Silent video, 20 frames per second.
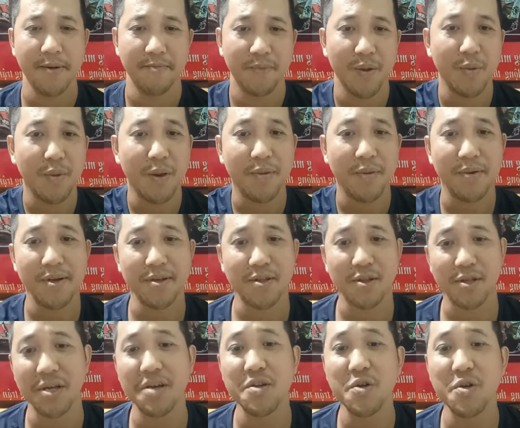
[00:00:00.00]
Chúng ta phải
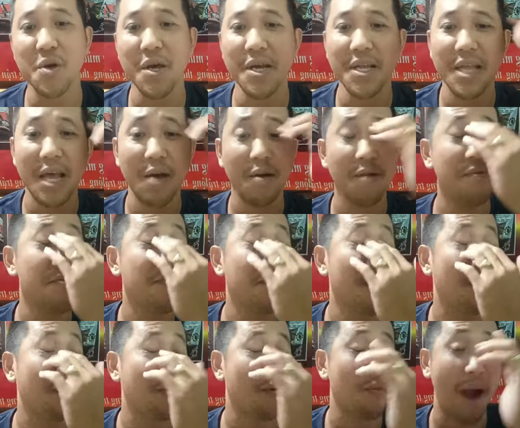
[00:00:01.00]
tư duy theo cái phương
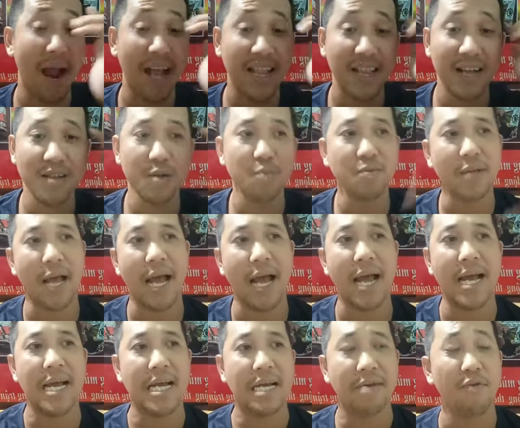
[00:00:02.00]
pháp của bản thân chúng ta,
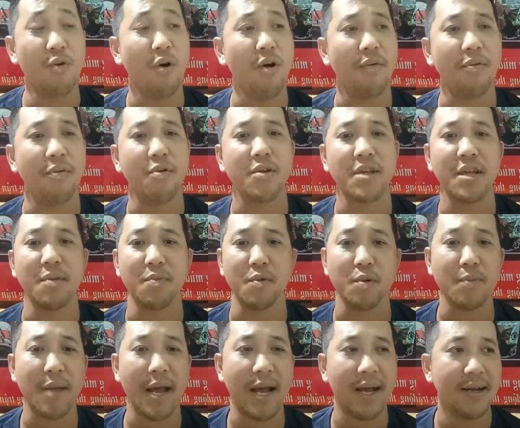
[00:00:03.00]
phù hợp con chim của
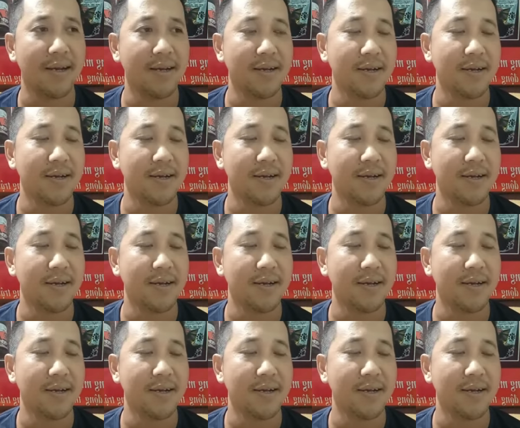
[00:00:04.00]
chúng ta.